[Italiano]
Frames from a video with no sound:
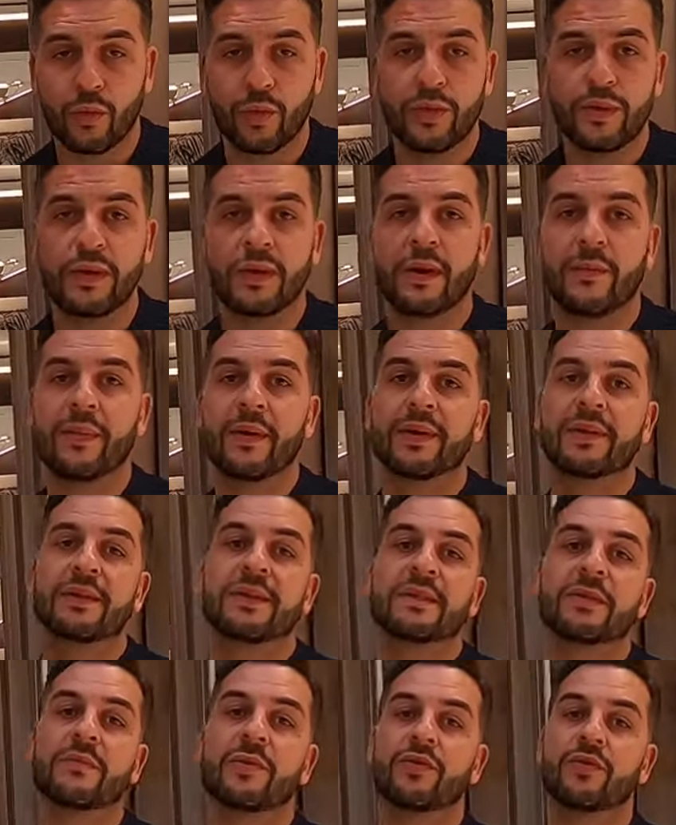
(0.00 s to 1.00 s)
quindi la parte
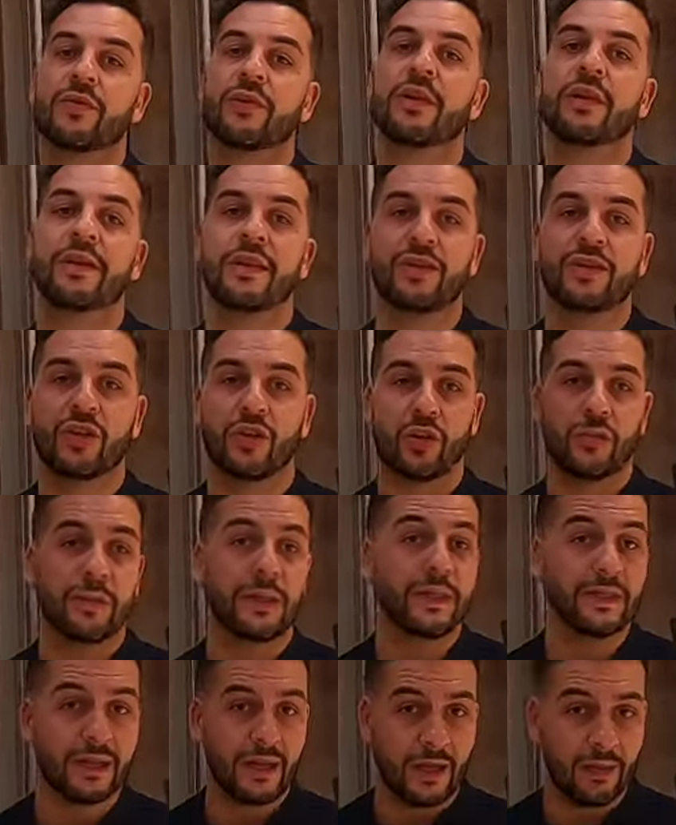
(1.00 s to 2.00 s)
del serbatoio delle grigie col
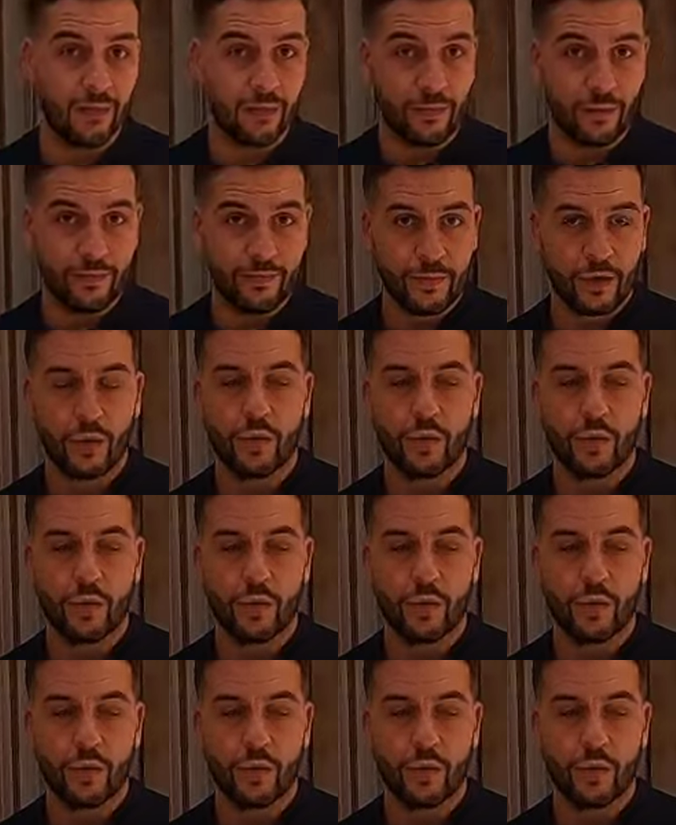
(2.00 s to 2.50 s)
ventandolo.